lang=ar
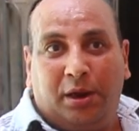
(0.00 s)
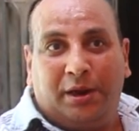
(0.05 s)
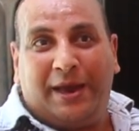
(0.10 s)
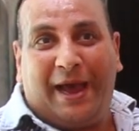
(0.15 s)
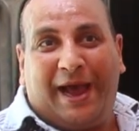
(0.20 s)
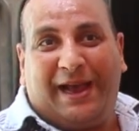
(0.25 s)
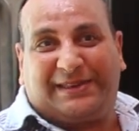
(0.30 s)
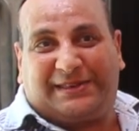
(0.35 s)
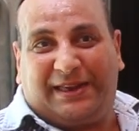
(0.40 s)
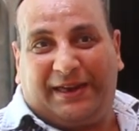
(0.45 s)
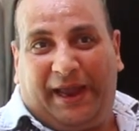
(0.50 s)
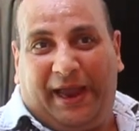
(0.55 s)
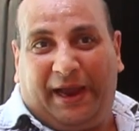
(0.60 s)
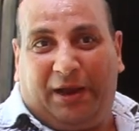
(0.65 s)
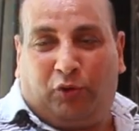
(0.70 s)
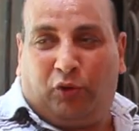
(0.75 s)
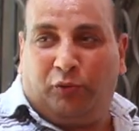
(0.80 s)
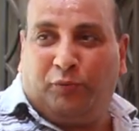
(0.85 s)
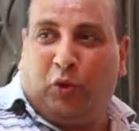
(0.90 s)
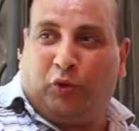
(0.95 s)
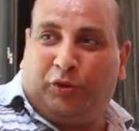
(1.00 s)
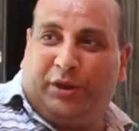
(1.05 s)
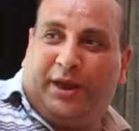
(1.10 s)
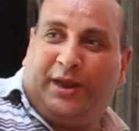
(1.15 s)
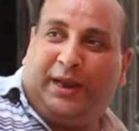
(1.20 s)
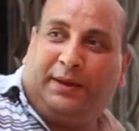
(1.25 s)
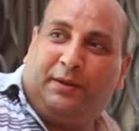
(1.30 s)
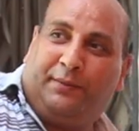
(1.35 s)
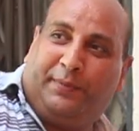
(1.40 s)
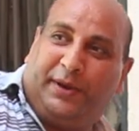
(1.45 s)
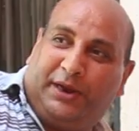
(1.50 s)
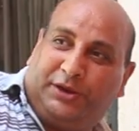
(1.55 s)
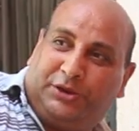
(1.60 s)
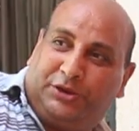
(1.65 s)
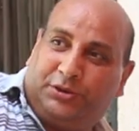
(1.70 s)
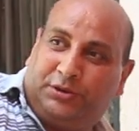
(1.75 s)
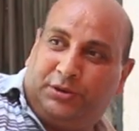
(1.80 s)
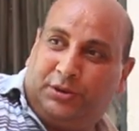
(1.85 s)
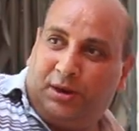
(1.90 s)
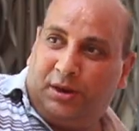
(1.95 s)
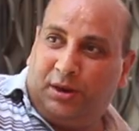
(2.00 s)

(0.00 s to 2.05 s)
هي احسن حاجه تكون موجوده هي اللحمه البلدي